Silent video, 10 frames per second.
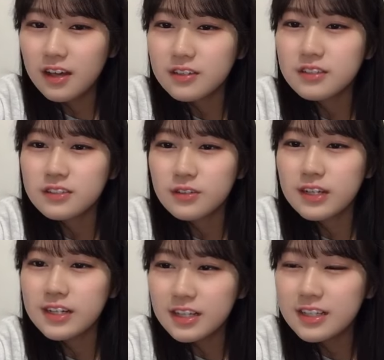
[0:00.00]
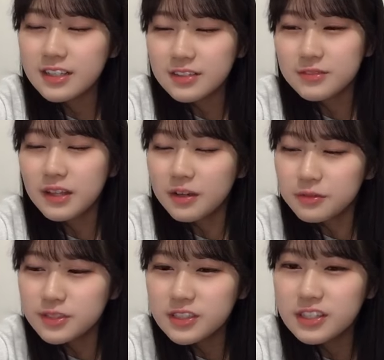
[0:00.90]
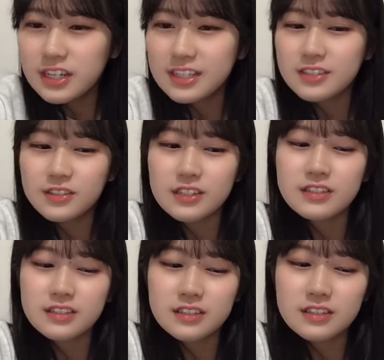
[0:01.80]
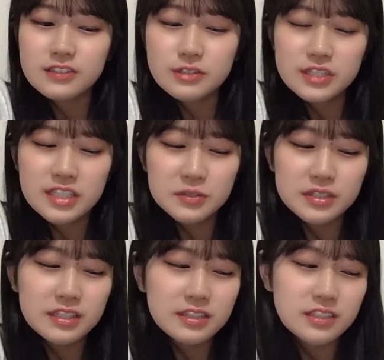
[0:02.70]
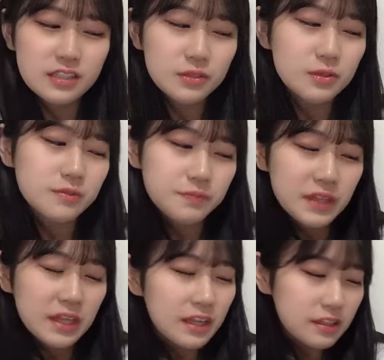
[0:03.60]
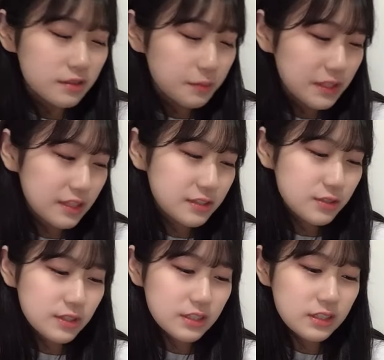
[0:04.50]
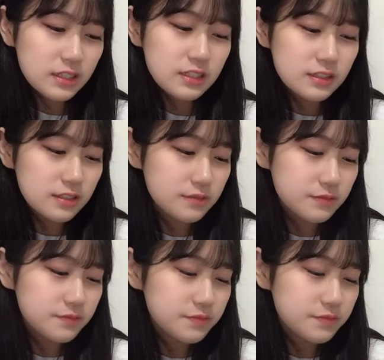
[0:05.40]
あこれくらいでなんか普通くらいでというオーダーをしたんですけどみんなにそれ聞いててなん